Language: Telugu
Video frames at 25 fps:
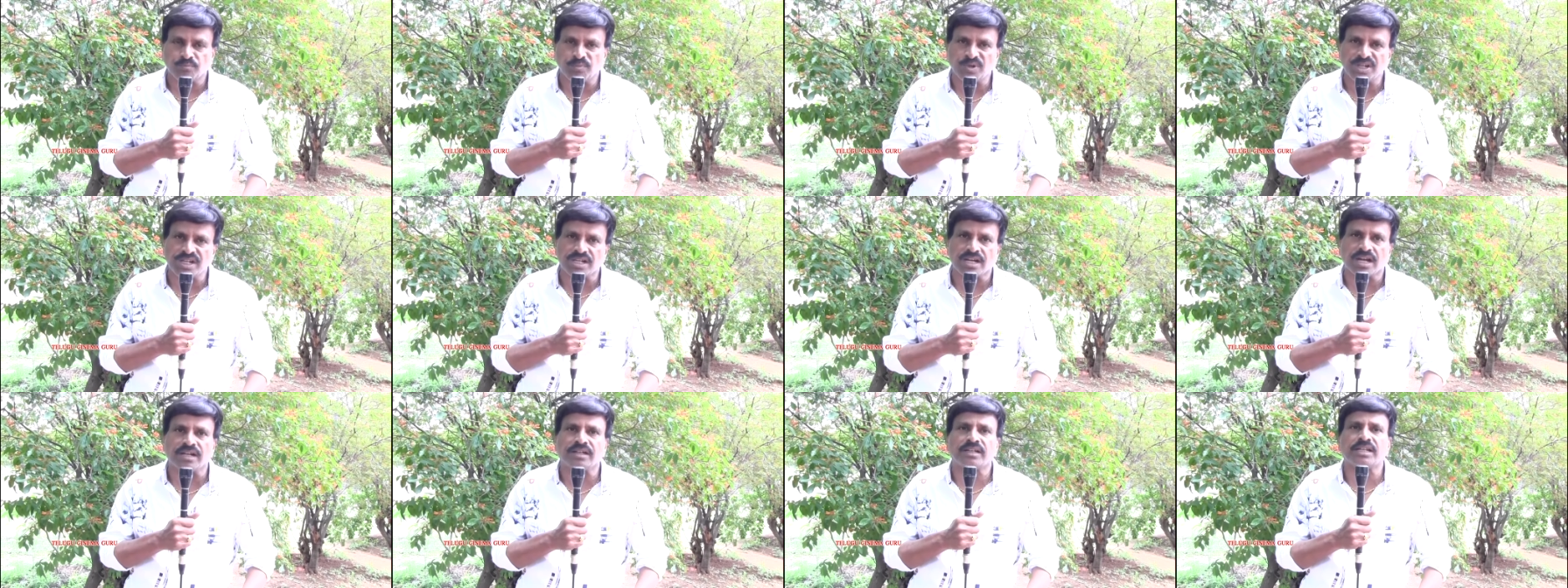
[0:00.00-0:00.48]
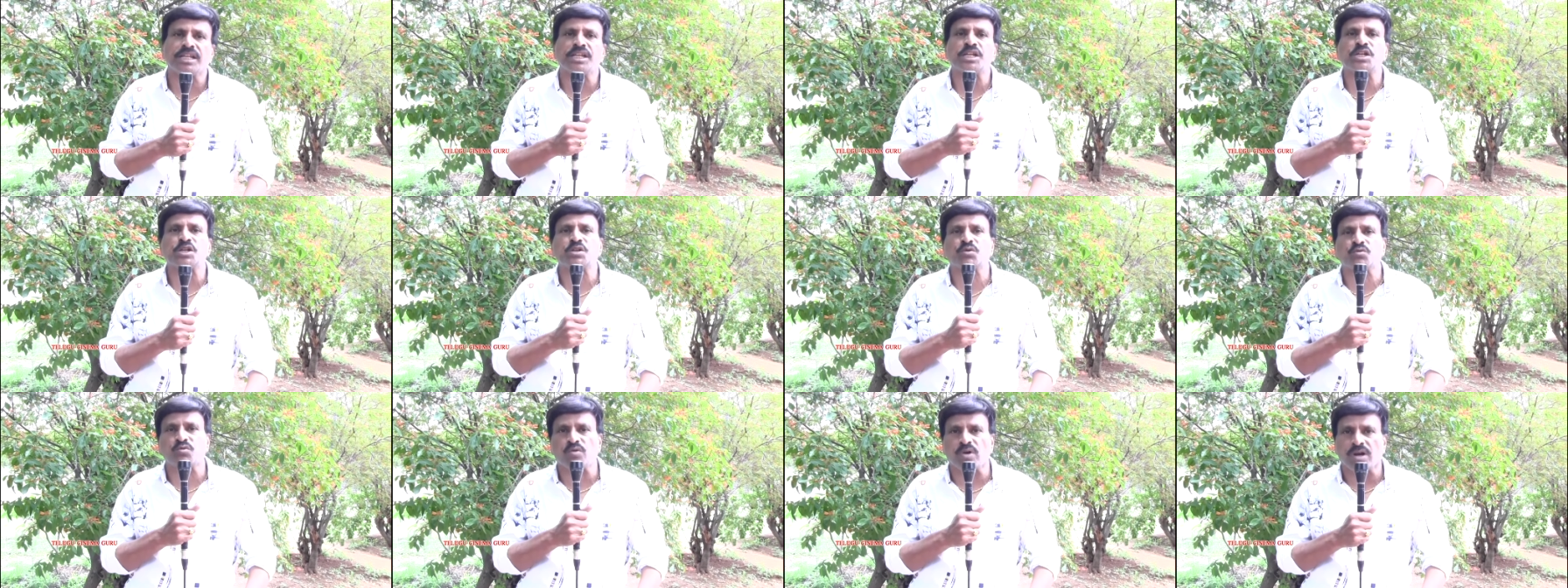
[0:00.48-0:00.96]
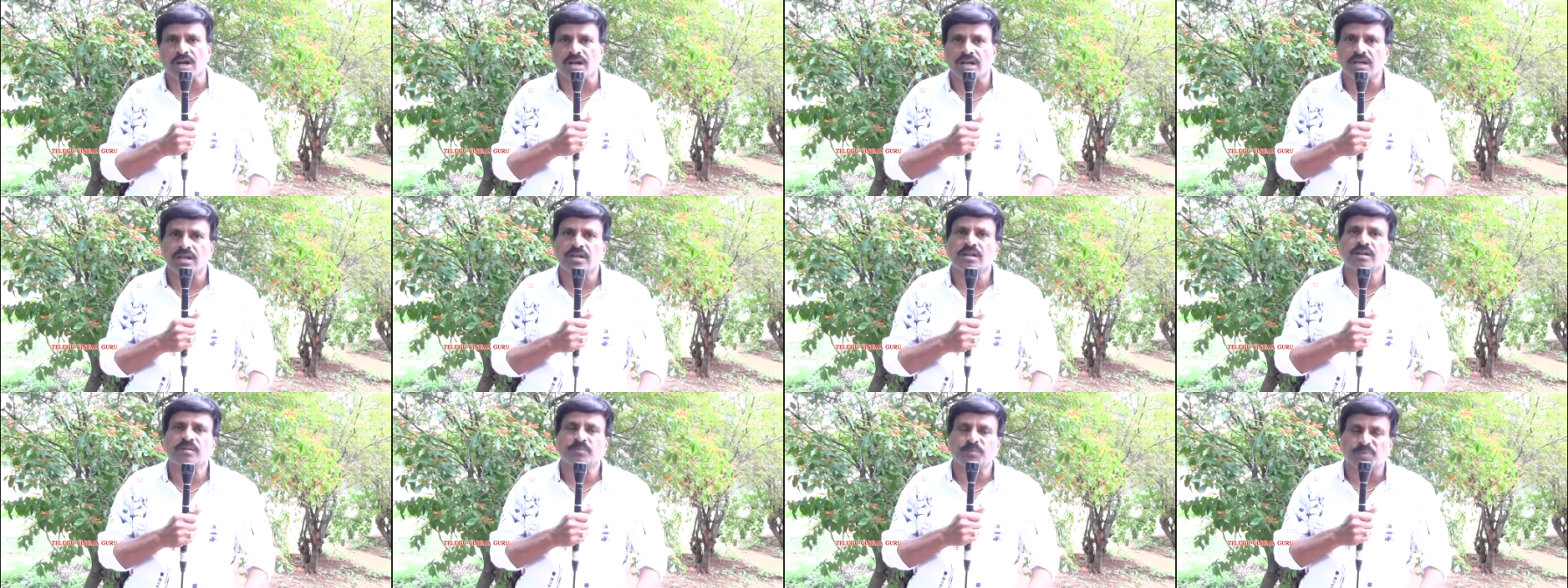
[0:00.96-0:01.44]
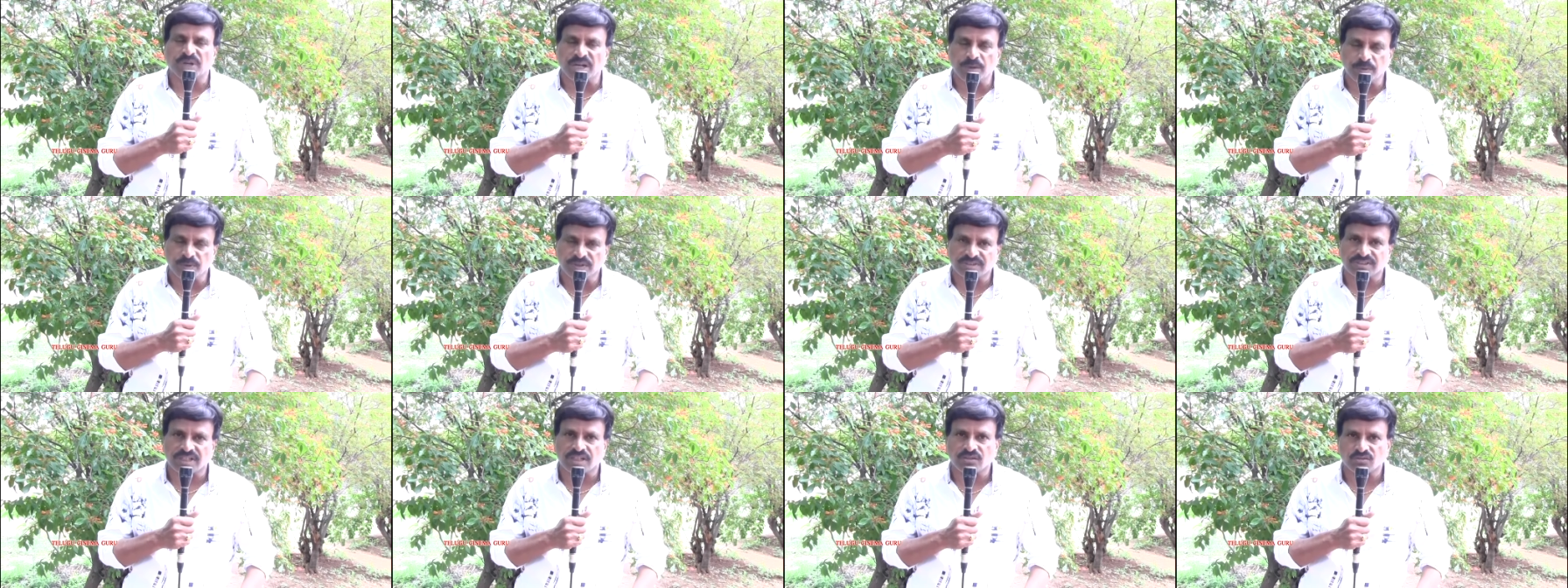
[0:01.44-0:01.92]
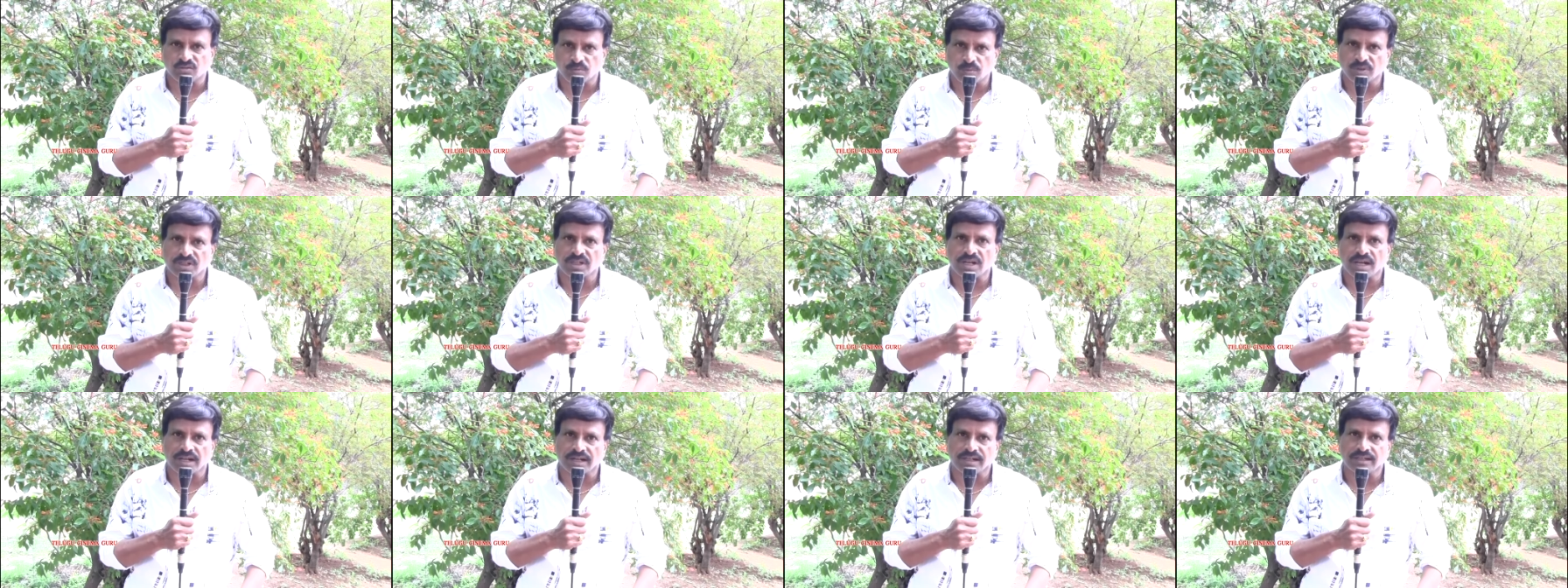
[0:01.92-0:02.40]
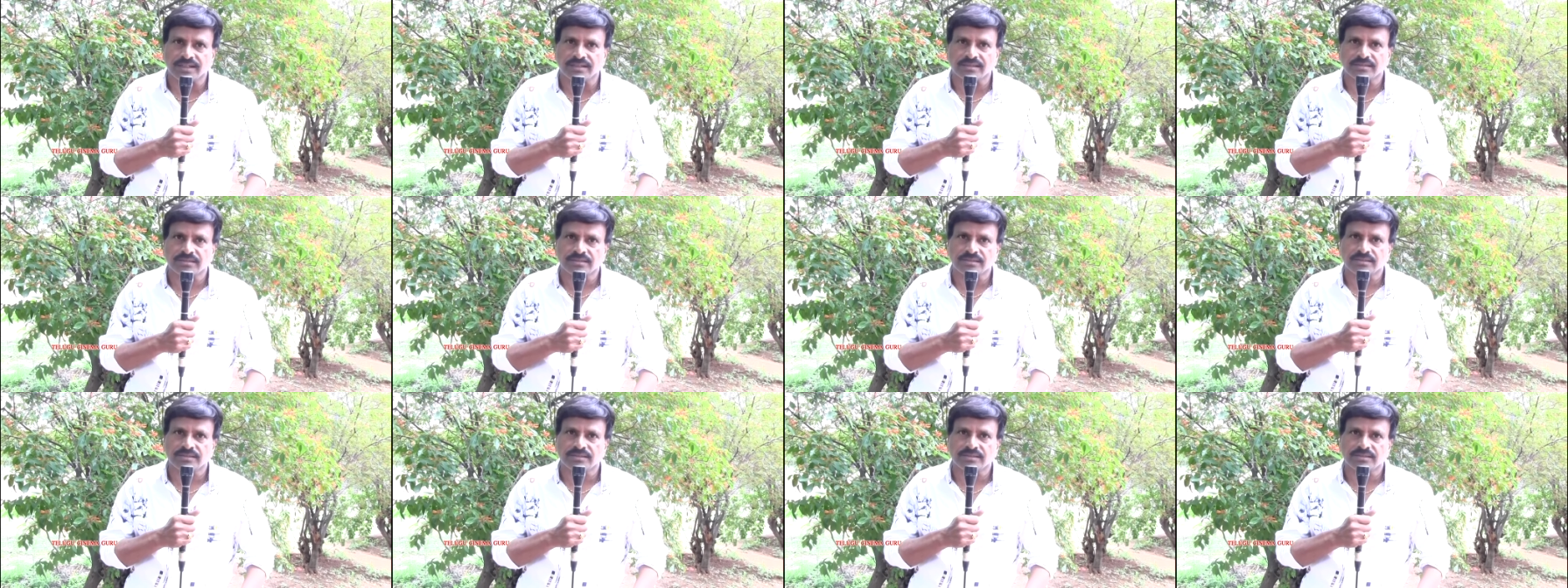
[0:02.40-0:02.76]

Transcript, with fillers: మీకంటే ఎక్కువ ప్రేమిస్తాను సుమన్ గారిని